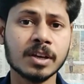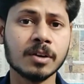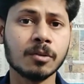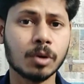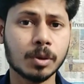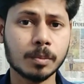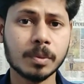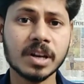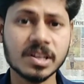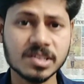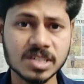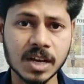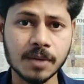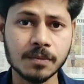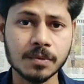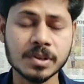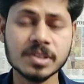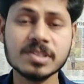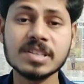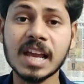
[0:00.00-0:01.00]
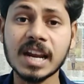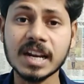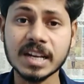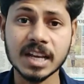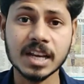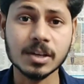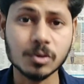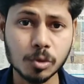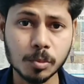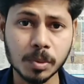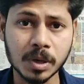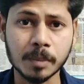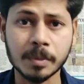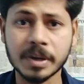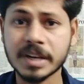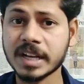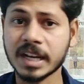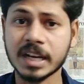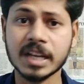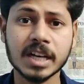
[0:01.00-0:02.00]
ஒர்க் பண்ணுற ஸ்டாஃபுக்கு சேலரியாக இஷ்யூ பண்ண
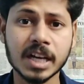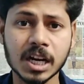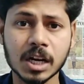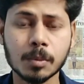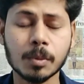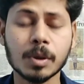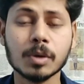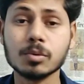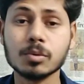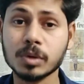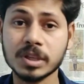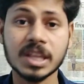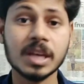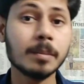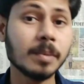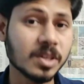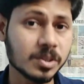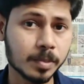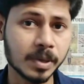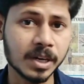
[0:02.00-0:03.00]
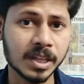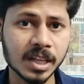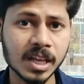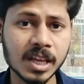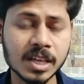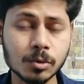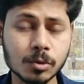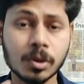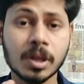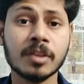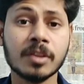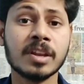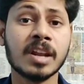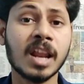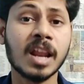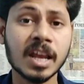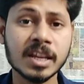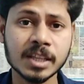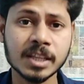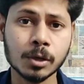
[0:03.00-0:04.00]
மாதிரி கணக்கு காட்டணும் ஸோ இதே பேஸ் பண்ணி தான் ஸோ அது
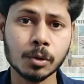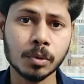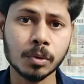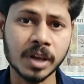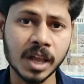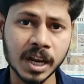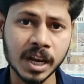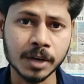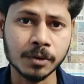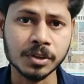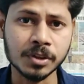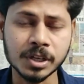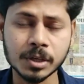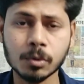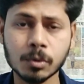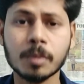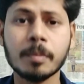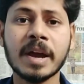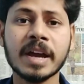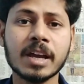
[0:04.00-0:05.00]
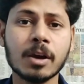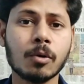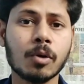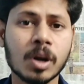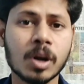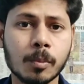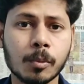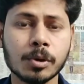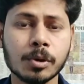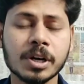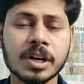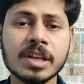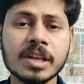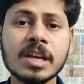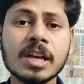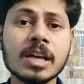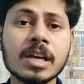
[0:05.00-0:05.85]
நாலாயிரத்தி ஐநூறு டாலர் வந்துட்டு உங்கள் பேங்க் அக்கௌண்ட்டை போட்டுட்டு